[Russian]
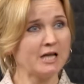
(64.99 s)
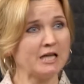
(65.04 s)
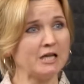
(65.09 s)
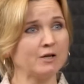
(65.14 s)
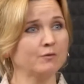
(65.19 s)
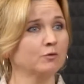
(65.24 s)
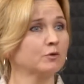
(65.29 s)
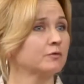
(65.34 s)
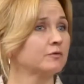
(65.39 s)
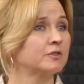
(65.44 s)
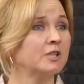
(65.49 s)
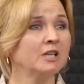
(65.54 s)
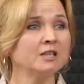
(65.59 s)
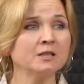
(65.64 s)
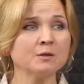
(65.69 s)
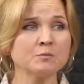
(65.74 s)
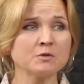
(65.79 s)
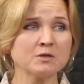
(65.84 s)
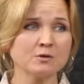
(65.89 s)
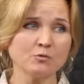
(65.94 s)
И вот в
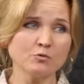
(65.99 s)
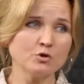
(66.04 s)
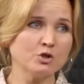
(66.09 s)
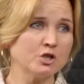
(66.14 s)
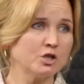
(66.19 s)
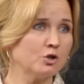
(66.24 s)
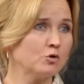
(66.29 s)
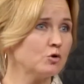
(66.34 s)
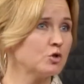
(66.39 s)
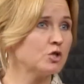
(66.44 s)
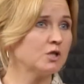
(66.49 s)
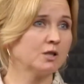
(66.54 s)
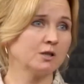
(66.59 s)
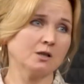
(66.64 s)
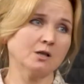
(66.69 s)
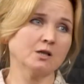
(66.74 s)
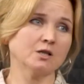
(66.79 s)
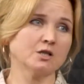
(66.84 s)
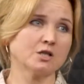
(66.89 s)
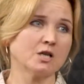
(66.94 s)
данном случае точно
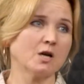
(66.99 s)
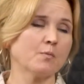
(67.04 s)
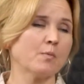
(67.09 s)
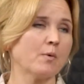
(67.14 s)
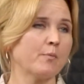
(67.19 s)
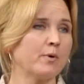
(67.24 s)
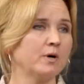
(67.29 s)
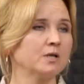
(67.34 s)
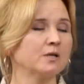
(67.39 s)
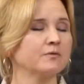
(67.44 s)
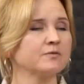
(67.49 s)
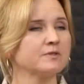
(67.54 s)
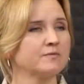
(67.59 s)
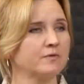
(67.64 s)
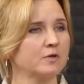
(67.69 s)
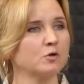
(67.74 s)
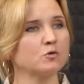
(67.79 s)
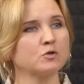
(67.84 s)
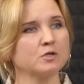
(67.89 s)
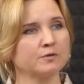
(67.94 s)
так же я попала в
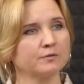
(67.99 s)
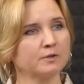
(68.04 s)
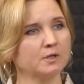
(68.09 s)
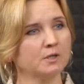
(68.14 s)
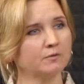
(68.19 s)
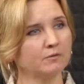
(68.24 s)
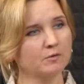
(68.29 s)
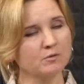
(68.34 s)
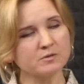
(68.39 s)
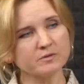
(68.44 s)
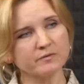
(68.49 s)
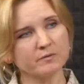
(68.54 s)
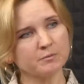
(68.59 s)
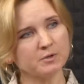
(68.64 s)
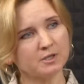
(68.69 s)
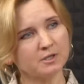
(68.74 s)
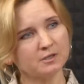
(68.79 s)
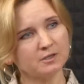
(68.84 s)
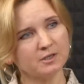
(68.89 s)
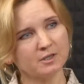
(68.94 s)
сферу животноводства
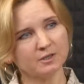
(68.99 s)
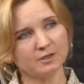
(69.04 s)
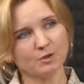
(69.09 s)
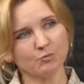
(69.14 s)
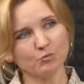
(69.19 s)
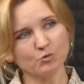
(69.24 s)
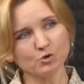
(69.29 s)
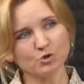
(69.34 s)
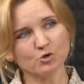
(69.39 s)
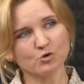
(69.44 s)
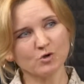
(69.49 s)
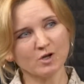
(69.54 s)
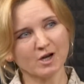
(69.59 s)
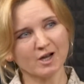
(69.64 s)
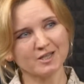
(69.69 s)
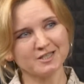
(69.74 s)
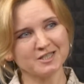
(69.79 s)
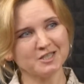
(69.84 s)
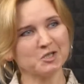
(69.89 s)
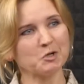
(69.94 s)
благодаря тому, что я
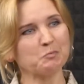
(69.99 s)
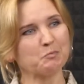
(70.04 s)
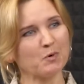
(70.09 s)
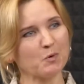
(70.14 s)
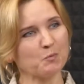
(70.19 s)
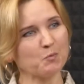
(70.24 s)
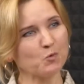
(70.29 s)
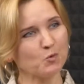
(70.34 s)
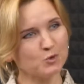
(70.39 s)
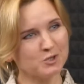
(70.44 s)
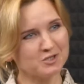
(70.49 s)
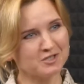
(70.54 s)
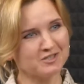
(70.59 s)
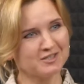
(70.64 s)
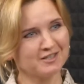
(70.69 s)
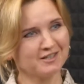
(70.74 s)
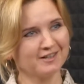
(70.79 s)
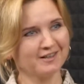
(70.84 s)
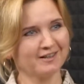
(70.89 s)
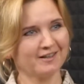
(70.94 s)
хотела помочь
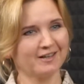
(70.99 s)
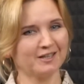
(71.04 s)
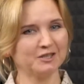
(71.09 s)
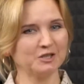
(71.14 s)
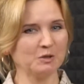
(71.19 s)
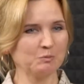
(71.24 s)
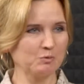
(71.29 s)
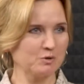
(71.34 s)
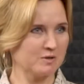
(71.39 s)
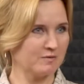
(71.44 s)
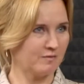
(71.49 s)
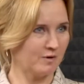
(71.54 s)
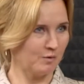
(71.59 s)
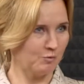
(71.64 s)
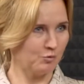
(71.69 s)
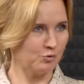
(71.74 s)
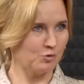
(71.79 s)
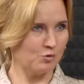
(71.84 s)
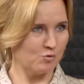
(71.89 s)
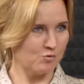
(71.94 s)
одному
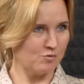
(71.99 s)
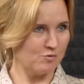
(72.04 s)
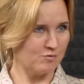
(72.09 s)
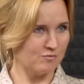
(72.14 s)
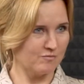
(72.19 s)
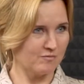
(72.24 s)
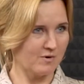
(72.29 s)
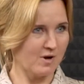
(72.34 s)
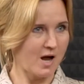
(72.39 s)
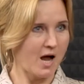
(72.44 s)
своему другу.